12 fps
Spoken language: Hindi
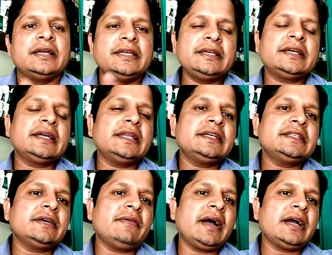ही करेगी
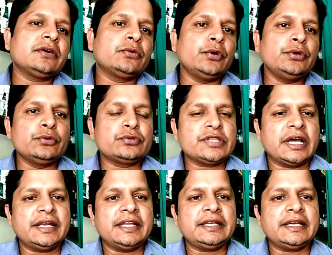दवा कोई
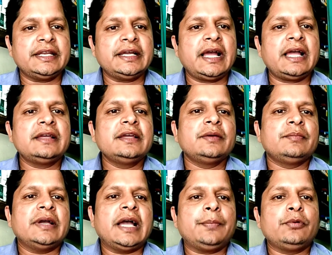नुकसान नहीं करेगा
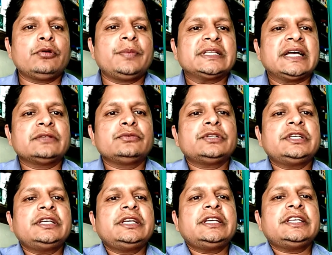मैं आप लोग को बता दूं
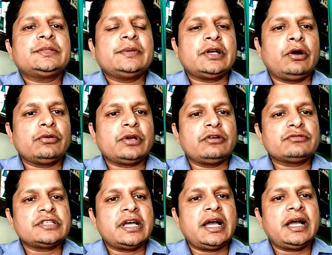कि इसमें कौन कौन
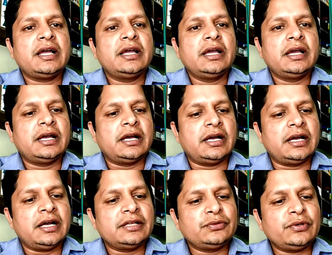
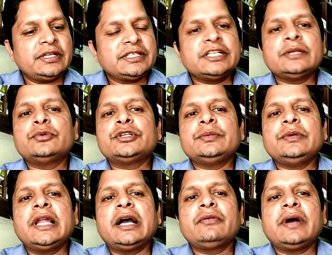सा जो है जड़ी बूटी
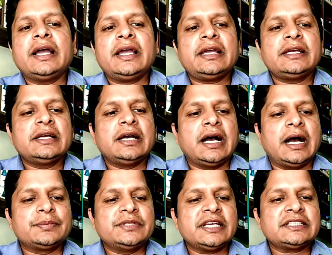मिला हुआ है
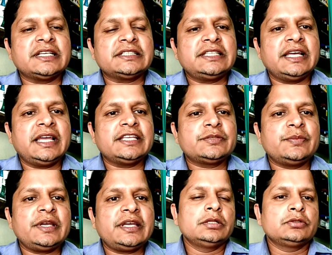आप देख सकते हैं
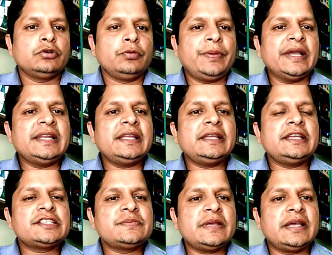इसमें तो पहली
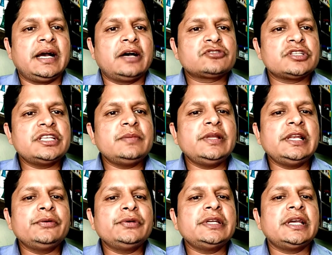इसमें औषधि
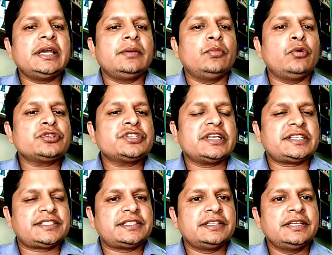मिली हुई है मोच रस